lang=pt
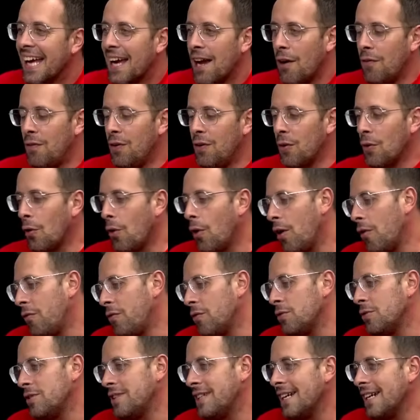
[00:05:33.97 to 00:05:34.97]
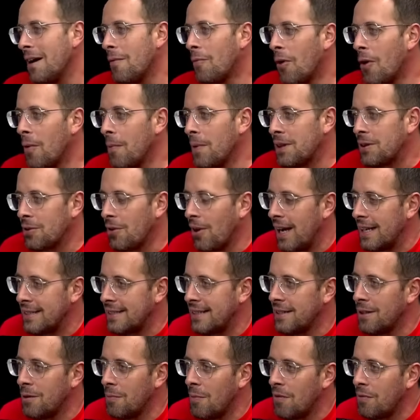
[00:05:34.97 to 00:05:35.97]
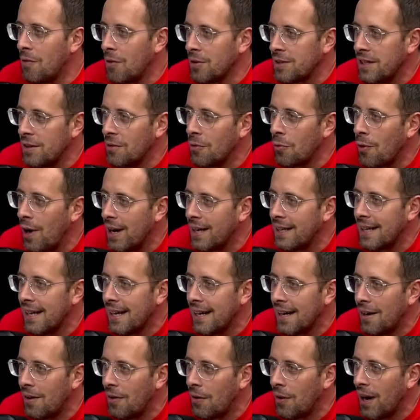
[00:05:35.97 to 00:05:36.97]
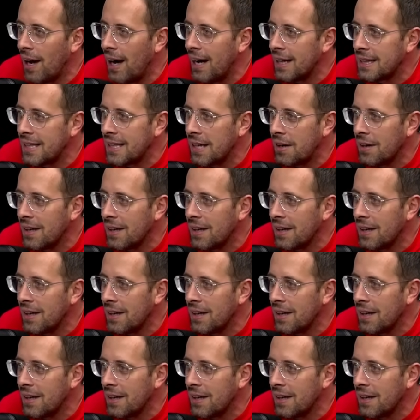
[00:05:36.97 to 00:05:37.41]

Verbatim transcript: eu vi o, eu vi o dinamômetro lá, você deu uma voltinha Não, no quarteirão tem, lá. Tem um